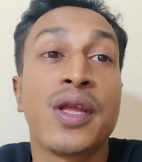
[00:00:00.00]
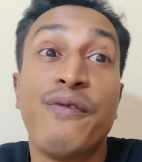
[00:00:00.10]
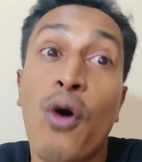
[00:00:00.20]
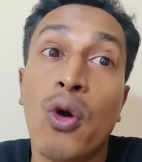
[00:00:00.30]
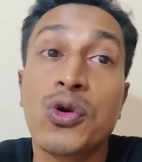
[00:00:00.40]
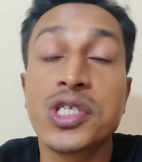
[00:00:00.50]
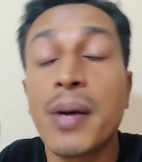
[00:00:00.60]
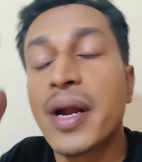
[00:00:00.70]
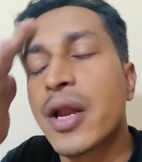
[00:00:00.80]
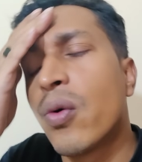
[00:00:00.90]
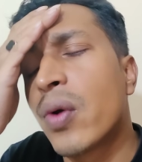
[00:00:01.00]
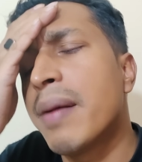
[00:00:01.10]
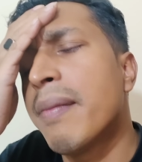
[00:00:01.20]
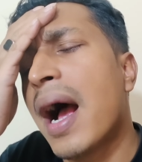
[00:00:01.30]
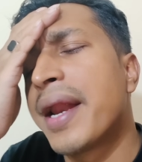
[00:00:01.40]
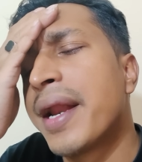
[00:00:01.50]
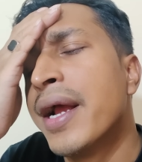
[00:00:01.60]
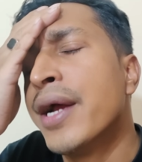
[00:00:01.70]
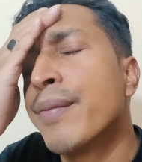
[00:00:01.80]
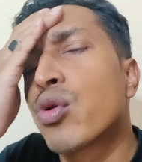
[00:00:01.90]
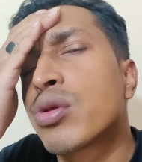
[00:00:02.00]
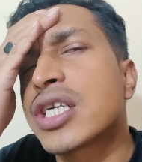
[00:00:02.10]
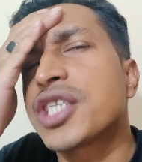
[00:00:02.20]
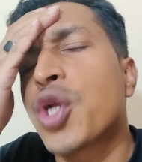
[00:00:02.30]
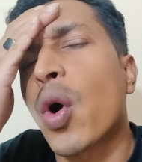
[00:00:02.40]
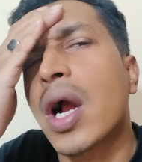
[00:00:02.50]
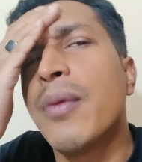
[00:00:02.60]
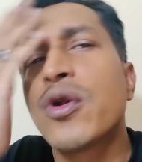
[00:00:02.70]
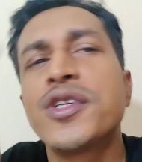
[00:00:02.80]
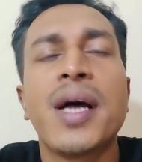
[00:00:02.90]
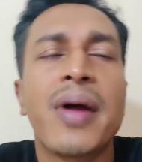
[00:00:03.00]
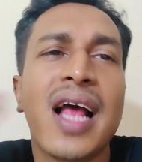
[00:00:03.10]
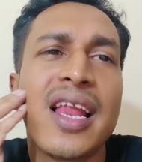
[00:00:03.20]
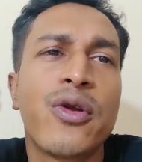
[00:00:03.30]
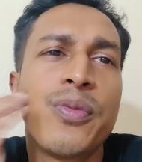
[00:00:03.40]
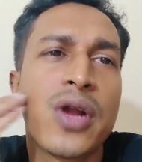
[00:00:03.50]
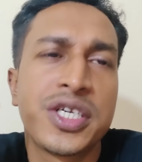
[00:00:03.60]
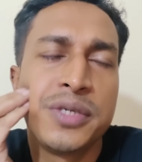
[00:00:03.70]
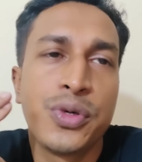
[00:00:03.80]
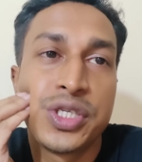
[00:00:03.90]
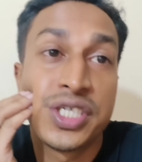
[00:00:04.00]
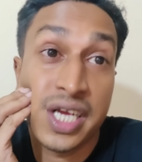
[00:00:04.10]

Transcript: ফকর জামানের ওরে মায়ের প্রত্যেকটা ছক্কা মনে হয়েছে আমার গালের উপর আসি পড়ছে